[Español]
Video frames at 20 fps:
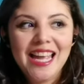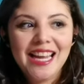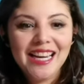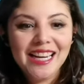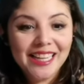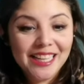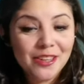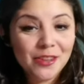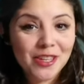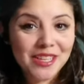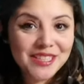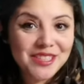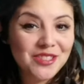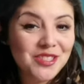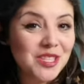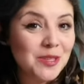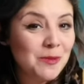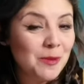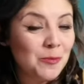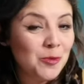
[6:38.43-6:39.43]
Creo que esto
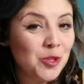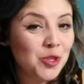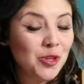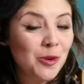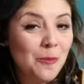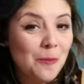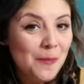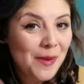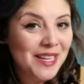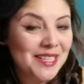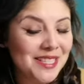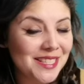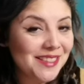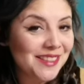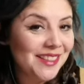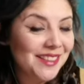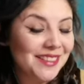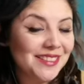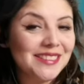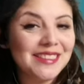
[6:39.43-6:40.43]
se ve mucho más
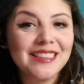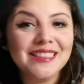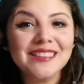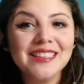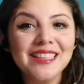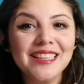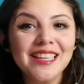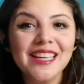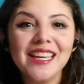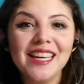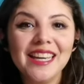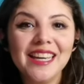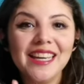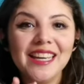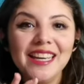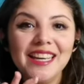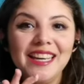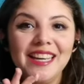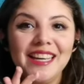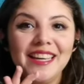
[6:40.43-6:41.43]
interesante
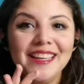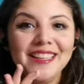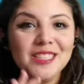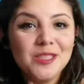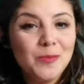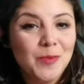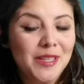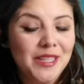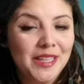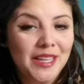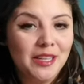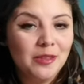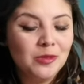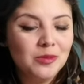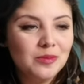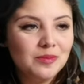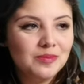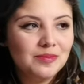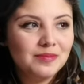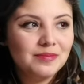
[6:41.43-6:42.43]
que Spinning Out.
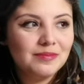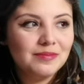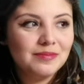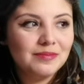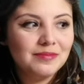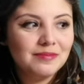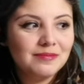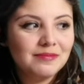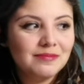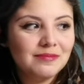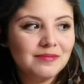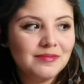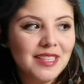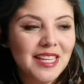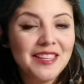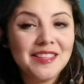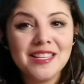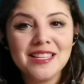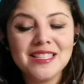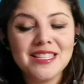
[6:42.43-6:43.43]

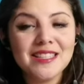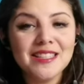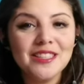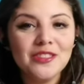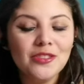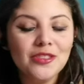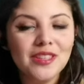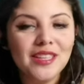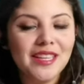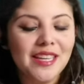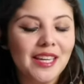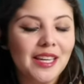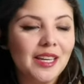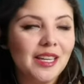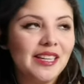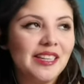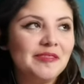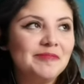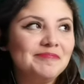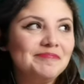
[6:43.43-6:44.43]
En el sentido de
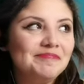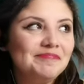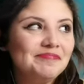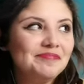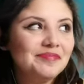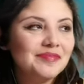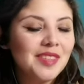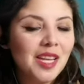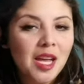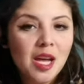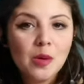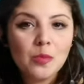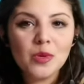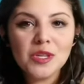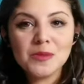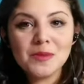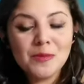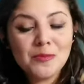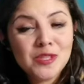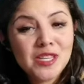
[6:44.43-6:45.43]
que,
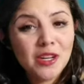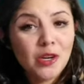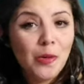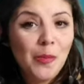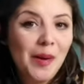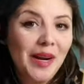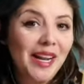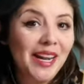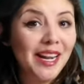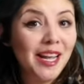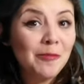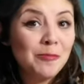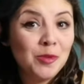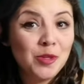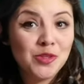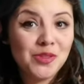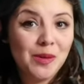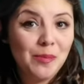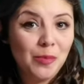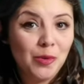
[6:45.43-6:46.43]
pues vamos a comparar
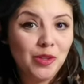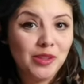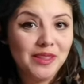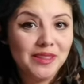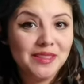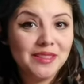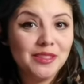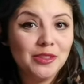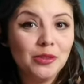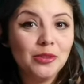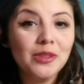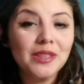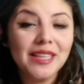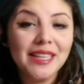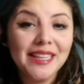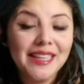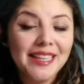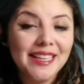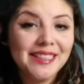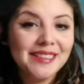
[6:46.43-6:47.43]
ambos deportes, ¿no?
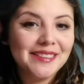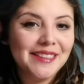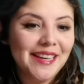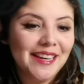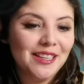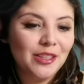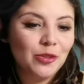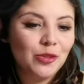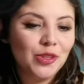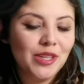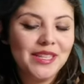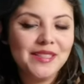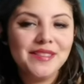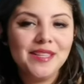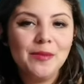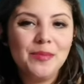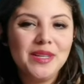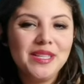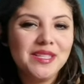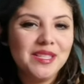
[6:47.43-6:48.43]
Que es algo que
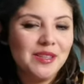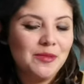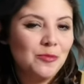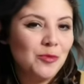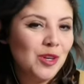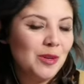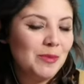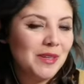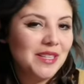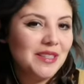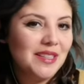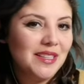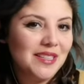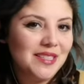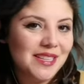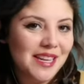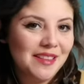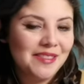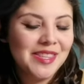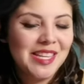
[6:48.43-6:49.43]
siempre se vuelve
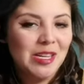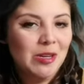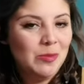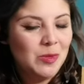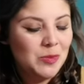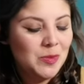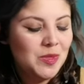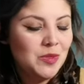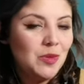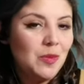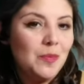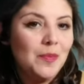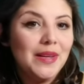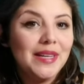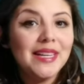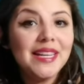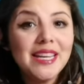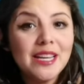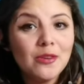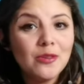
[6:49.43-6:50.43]
interesante, lo hemos visto en
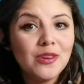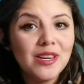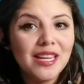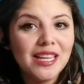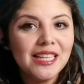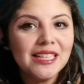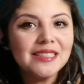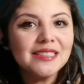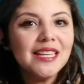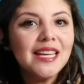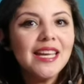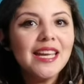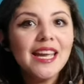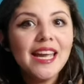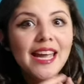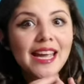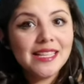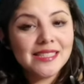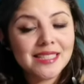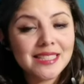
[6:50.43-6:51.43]
películas.
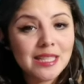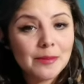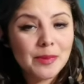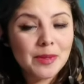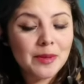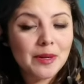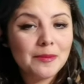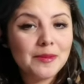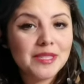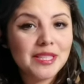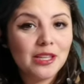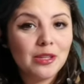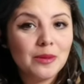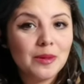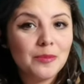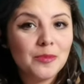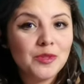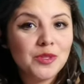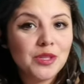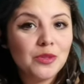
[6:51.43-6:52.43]
Esta es la primera vez que lo
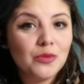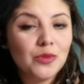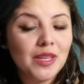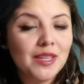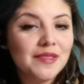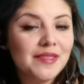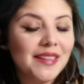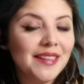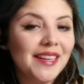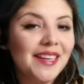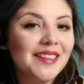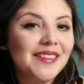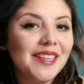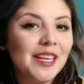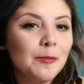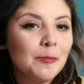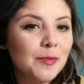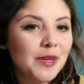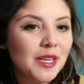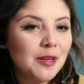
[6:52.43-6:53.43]
vemos en una serie.
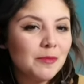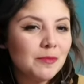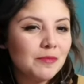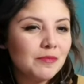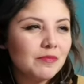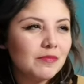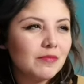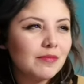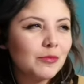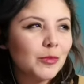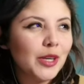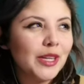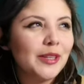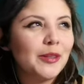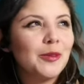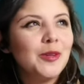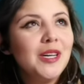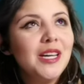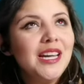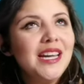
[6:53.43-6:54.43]
También,
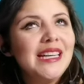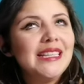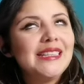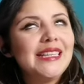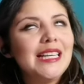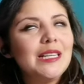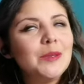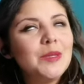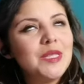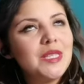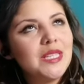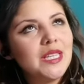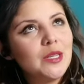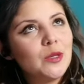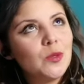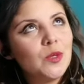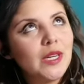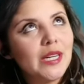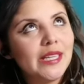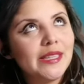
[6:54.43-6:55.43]
bueno, tal vez en
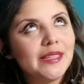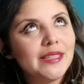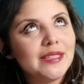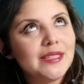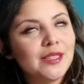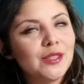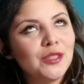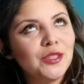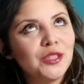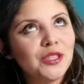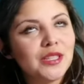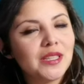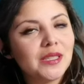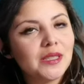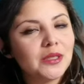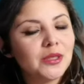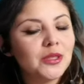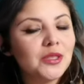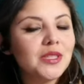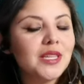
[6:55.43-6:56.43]
agujetas de color de
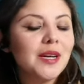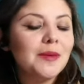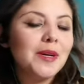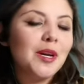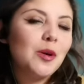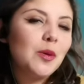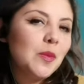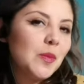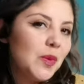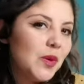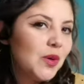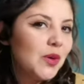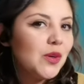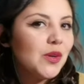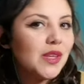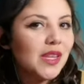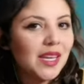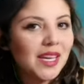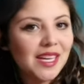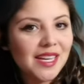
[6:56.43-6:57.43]
rosa había un
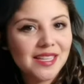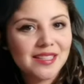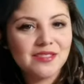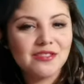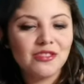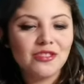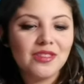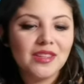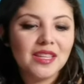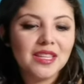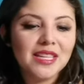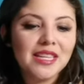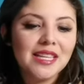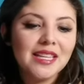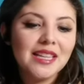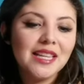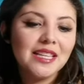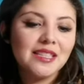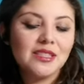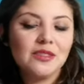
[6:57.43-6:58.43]
poco de esto, de que
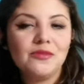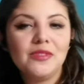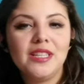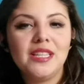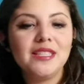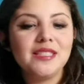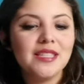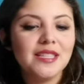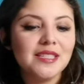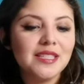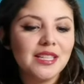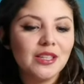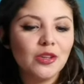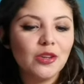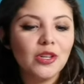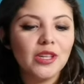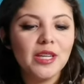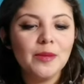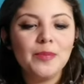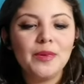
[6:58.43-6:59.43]
las diferencias del
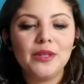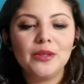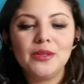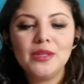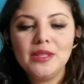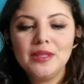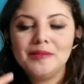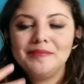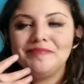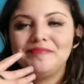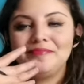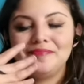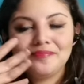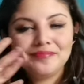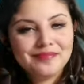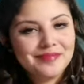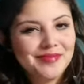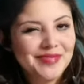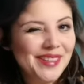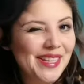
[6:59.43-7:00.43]
hockey, pero
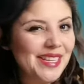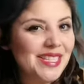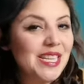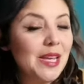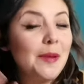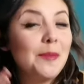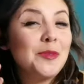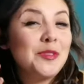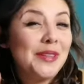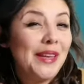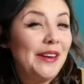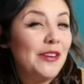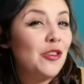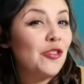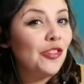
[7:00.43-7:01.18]
ya sabemos que no